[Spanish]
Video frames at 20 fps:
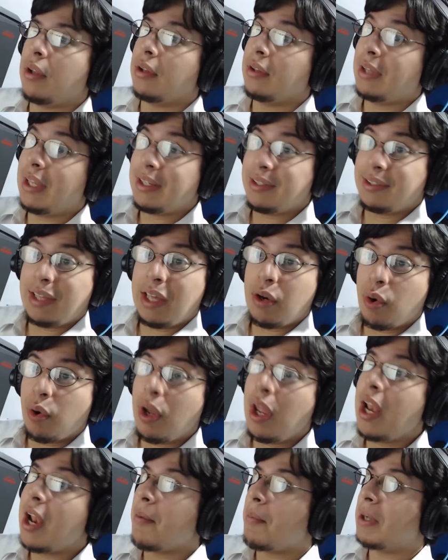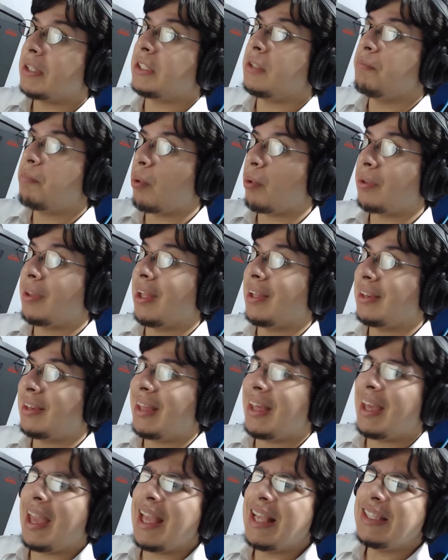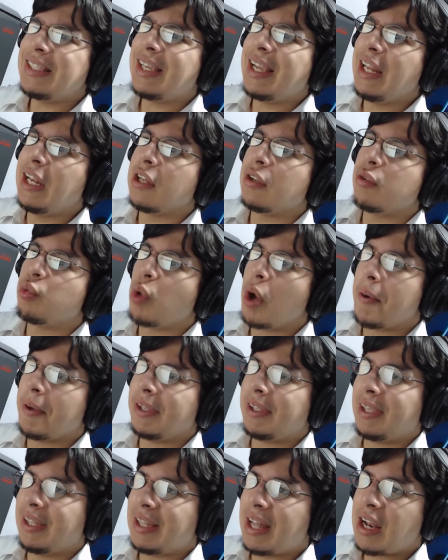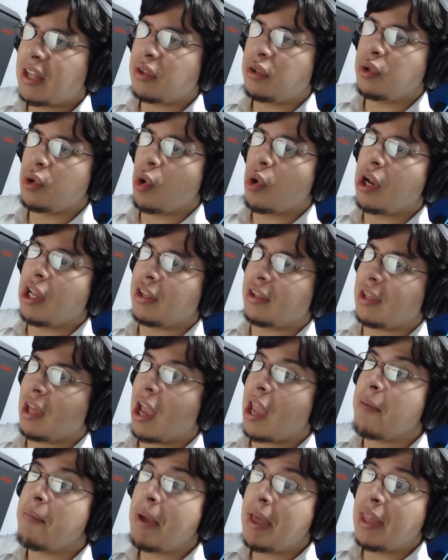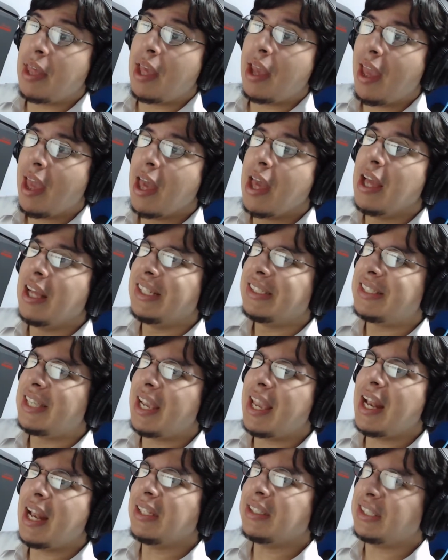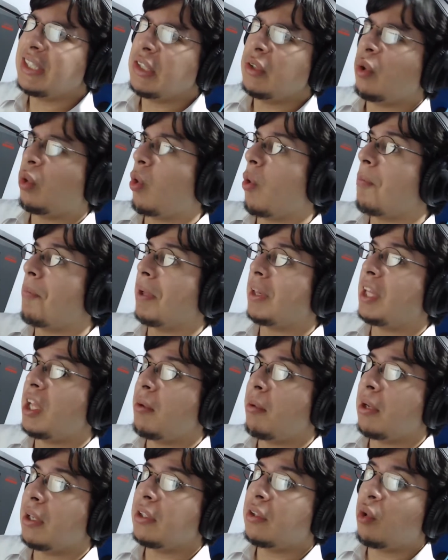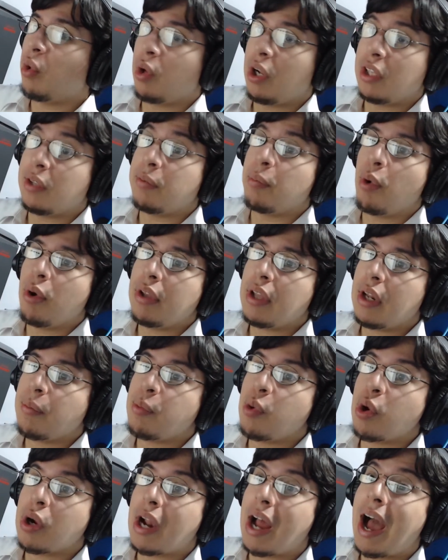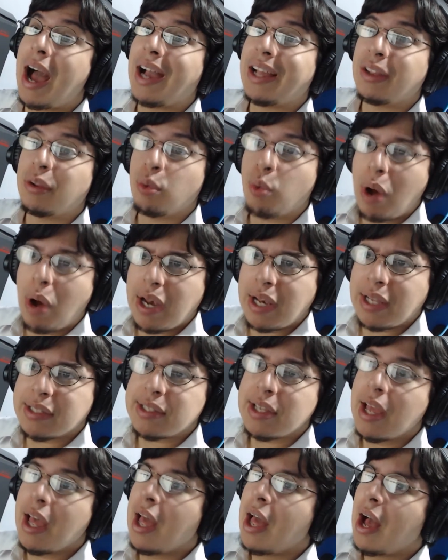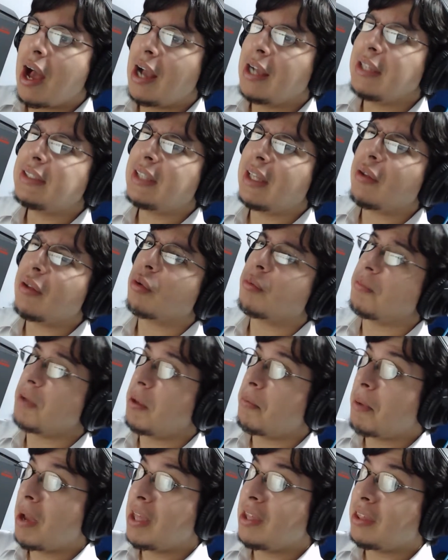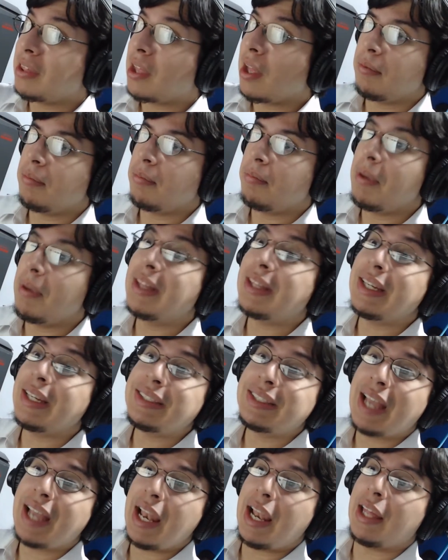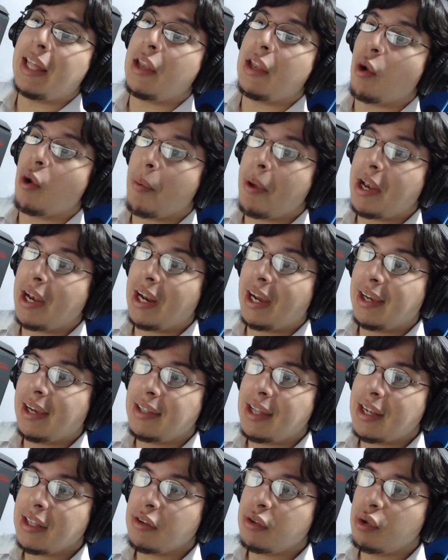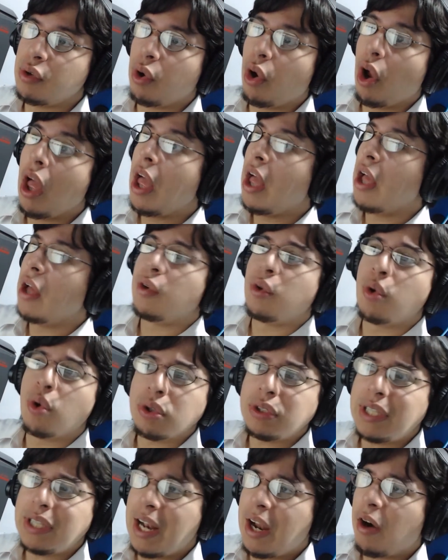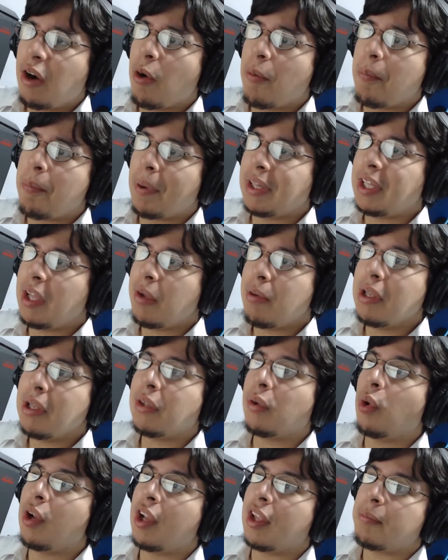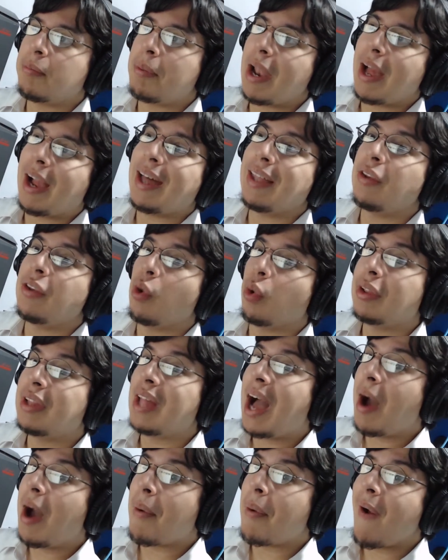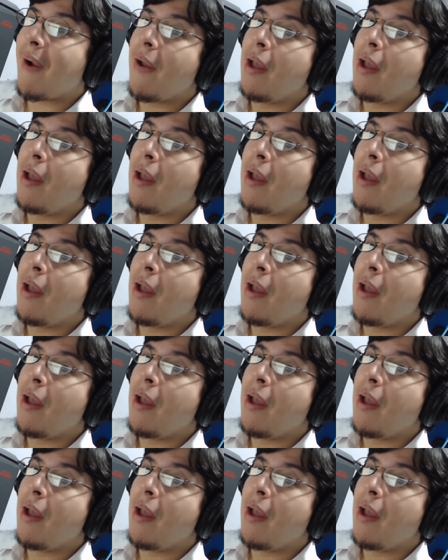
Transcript: Tercero y la más importante es que las nuevas generaciones de AMD seguirán siendo compatibles con las motherboard actuales hasta 2020, mientras que las de novena generación no serán compatibles con las placas de octava.